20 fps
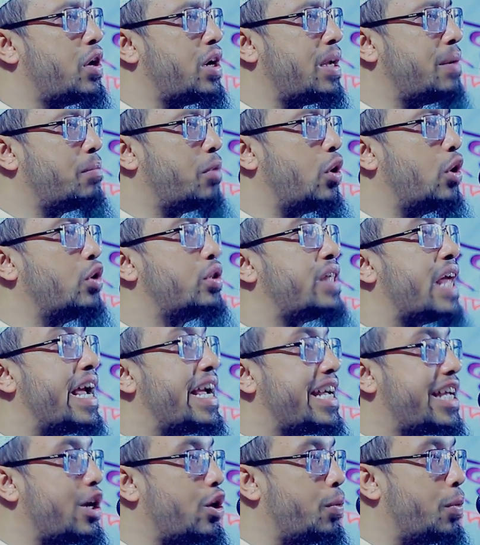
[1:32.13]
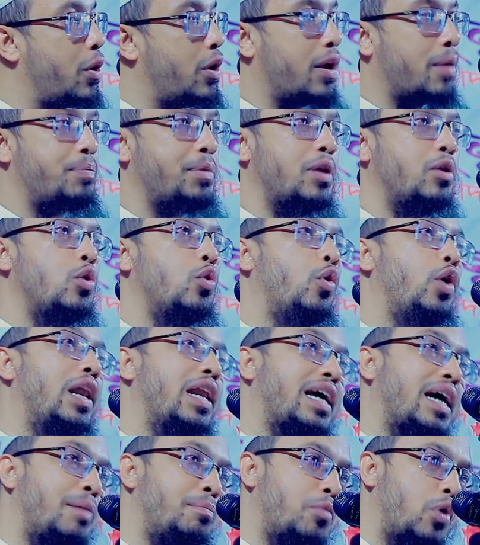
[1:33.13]
মর্নিং বলল থ্যাংক ইউ বললো আপনি
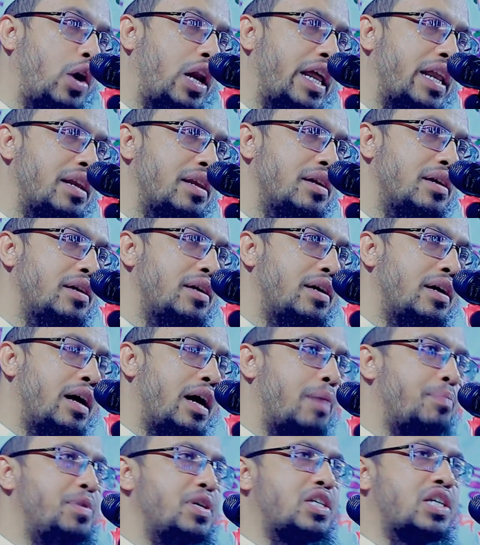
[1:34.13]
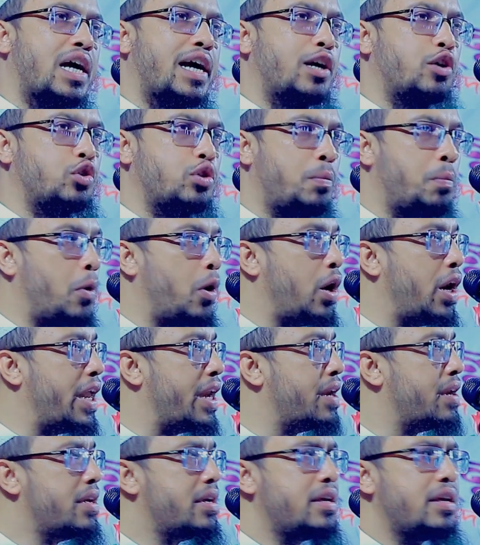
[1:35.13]
ওয়েলকাম বললেন আপনি স্বাগতম
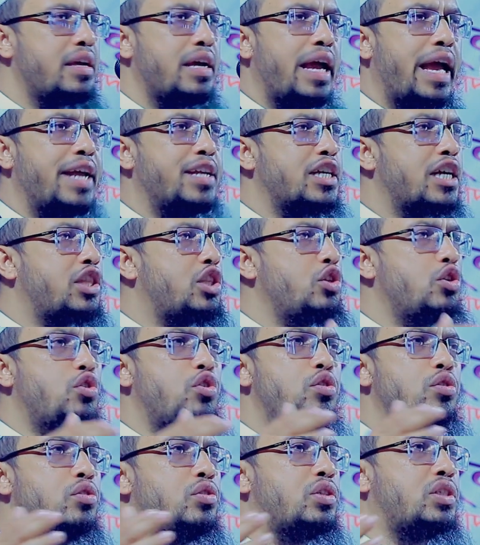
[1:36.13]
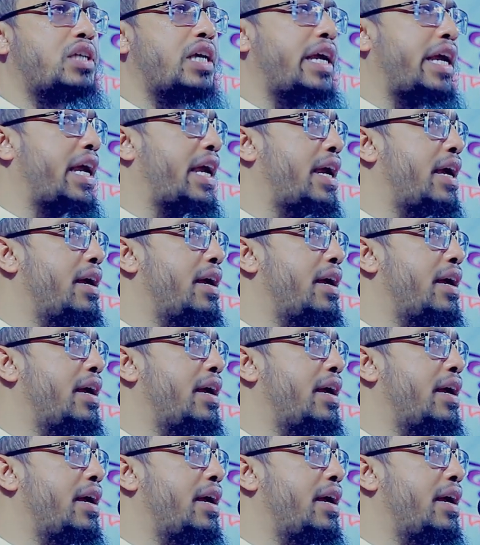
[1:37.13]
বললেন এই জাতীয় যে